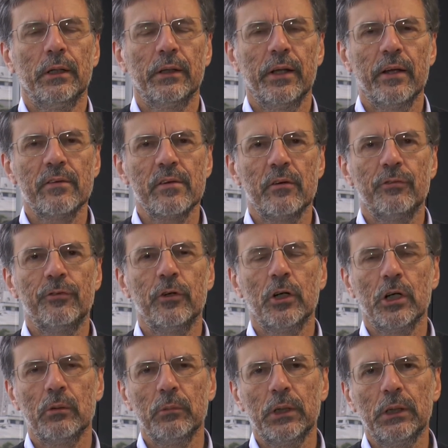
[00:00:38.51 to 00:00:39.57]
Dessa
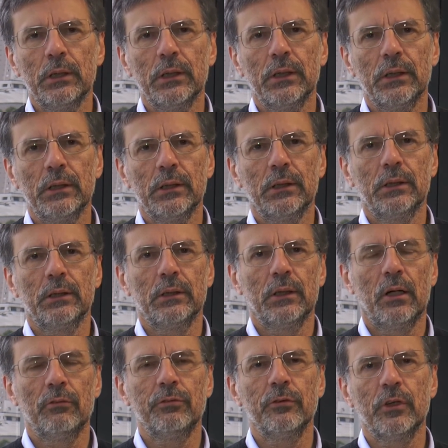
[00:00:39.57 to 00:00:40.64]
forma,
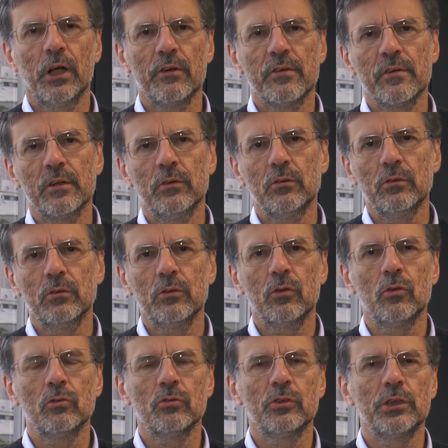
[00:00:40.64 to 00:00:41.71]
a, a Fundação
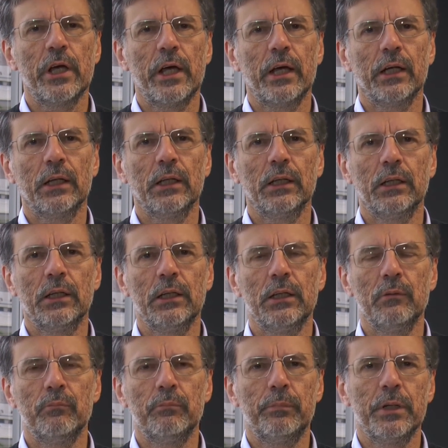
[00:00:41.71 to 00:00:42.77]
consegue
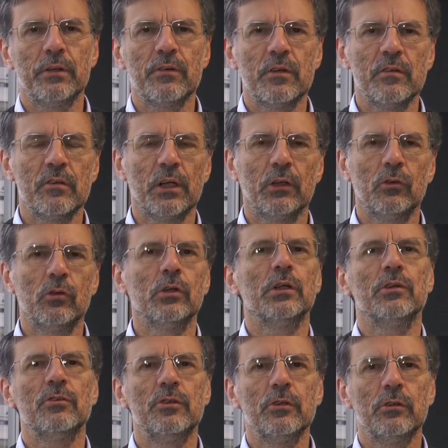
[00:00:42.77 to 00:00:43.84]
que
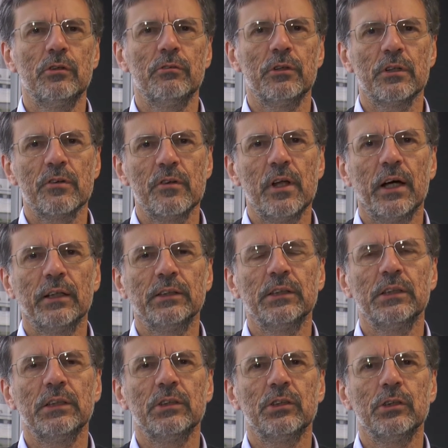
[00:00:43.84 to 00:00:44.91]
pesquisadores de
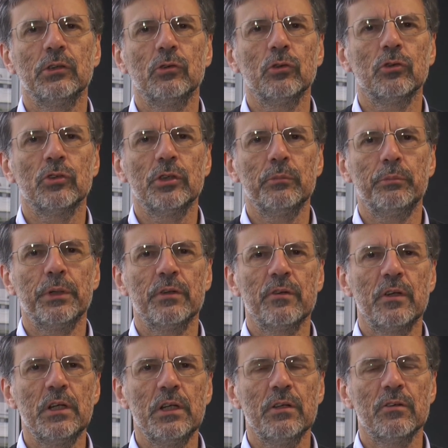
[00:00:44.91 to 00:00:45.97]
universidades e institutos de
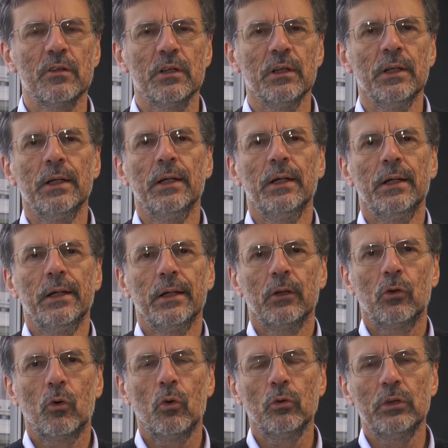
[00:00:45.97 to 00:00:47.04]
pesquisa
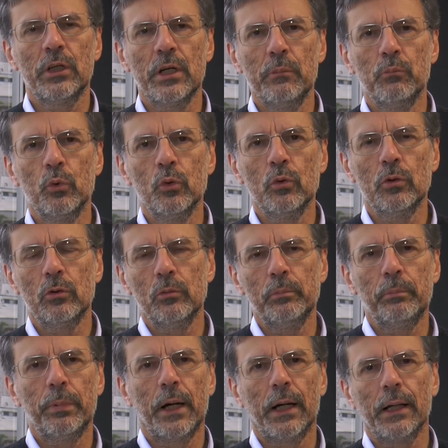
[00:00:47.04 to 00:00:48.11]
contribuam
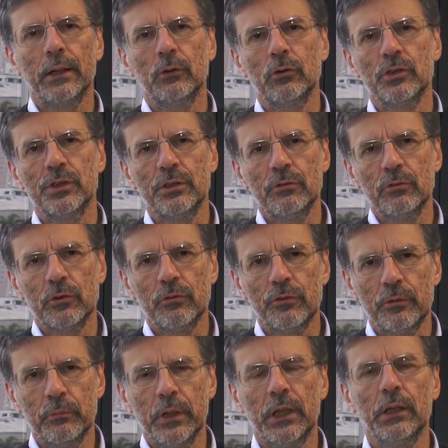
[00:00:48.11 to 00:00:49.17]
para o
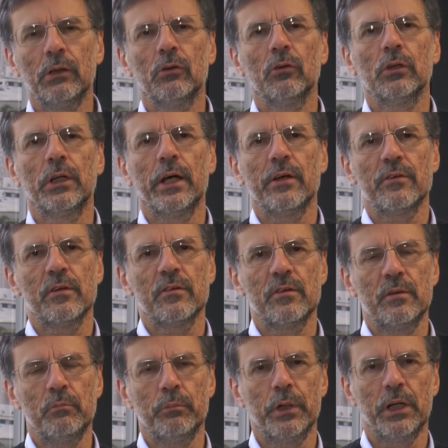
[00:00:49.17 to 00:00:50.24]
desenvolvimento dessas
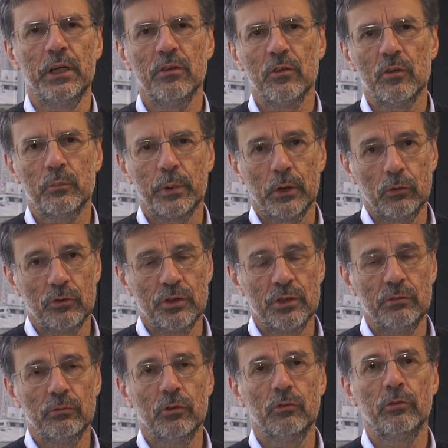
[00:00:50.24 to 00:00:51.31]
empresas, para o
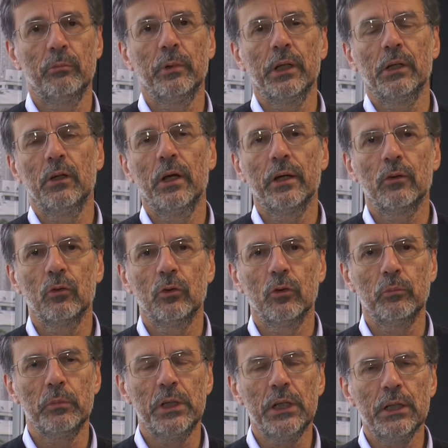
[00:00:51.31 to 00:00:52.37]
desenvolvimento da
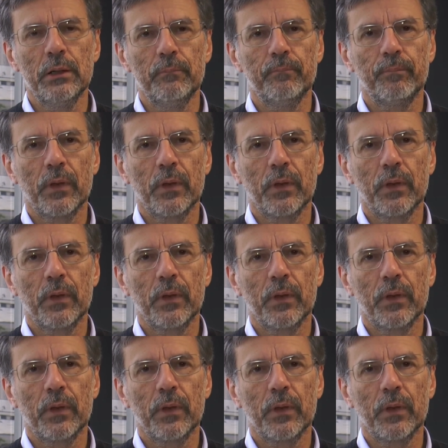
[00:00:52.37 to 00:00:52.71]
economia